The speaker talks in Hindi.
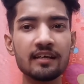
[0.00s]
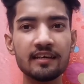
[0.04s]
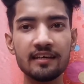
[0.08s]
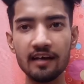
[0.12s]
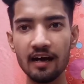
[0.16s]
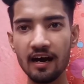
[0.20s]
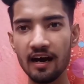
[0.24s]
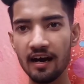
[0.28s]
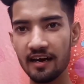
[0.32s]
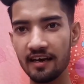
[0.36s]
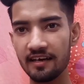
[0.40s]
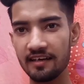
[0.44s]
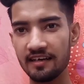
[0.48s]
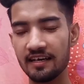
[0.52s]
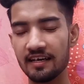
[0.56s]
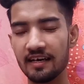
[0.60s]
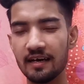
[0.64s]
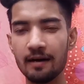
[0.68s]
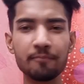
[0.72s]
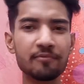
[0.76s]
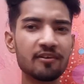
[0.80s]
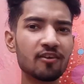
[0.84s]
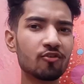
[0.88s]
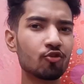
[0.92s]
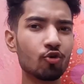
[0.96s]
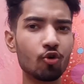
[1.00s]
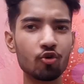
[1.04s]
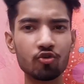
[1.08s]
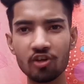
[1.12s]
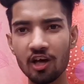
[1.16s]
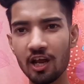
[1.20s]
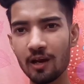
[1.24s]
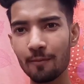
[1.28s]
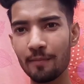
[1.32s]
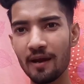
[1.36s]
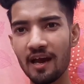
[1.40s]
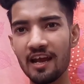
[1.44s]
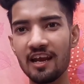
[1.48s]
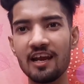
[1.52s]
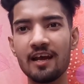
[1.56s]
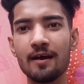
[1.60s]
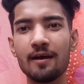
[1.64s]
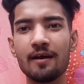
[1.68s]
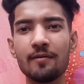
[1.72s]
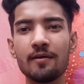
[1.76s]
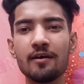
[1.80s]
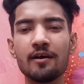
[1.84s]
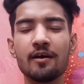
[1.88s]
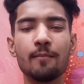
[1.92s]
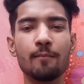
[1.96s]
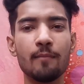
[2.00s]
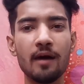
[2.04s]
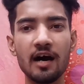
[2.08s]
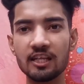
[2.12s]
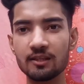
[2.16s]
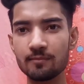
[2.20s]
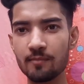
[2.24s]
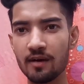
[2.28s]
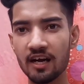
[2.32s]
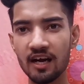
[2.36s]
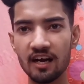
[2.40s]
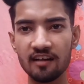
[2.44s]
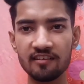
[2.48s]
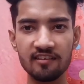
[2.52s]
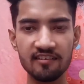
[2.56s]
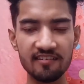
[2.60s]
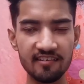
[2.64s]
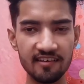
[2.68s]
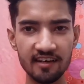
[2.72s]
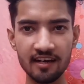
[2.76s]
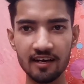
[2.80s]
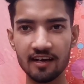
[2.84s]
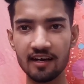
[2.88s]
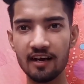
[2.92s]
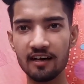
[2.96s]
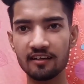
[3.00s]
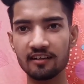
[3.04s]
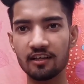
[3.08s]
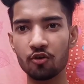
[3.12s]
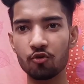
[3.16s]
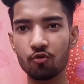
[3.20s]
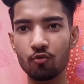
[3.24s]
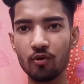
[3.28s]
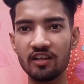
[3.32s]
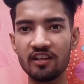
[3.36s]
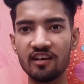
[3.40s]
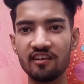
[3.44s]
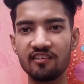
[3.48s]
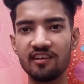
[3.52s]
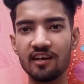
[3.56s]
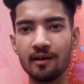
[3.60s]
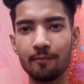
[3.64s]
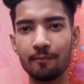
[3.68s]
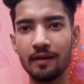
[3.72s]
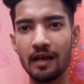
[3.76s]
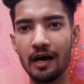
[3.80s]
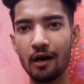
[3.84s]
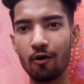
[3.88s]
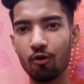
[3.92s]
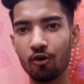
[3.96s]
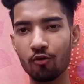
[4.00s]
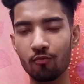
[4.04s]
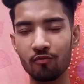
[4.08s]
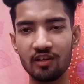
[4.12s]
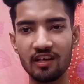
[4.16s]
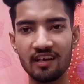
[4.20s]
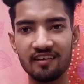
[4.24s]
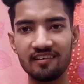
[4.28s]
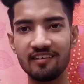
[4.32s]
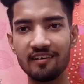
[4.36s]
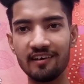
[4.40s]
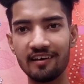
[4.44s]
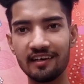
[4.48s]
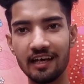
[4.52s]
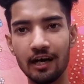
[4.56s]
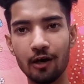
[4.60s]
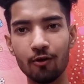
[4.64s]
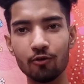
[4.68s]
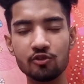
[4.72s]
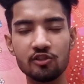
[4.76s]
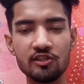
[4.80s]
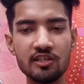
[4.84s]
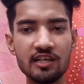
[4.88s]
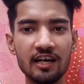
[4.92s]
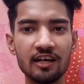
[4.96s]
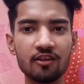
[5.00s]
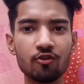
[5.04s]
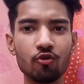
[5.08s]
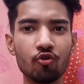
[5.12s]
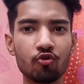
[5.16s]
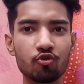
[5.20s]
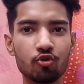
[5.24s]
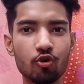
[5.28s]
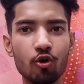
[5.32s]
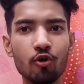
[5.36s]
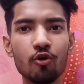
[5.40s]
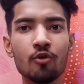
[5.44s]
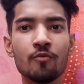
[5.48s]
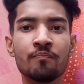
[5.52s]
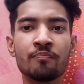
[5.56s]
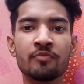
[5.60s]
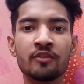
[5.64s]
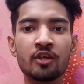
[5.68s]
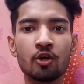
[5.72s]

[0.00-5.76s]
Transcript: क्या है ये अब से सौ साल पहले महात्मा गांधी जी ने कहा था स्वदेशी अपनाओ और विदेशी हटाओ जी हाँ दोस्तों